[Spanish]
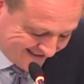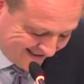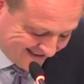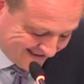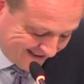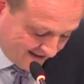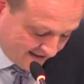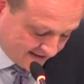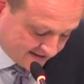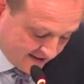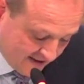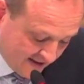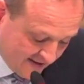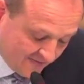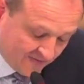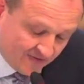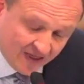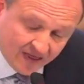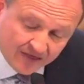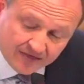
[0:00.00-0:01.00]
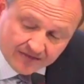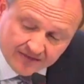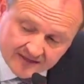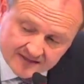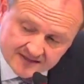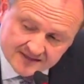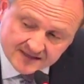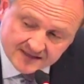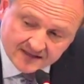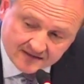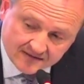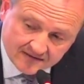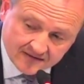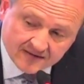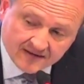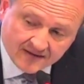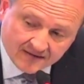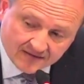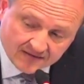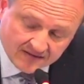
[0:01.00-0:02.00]
tasadas de cese,
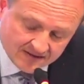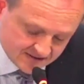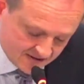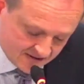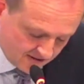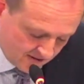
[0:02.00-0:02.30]
de cese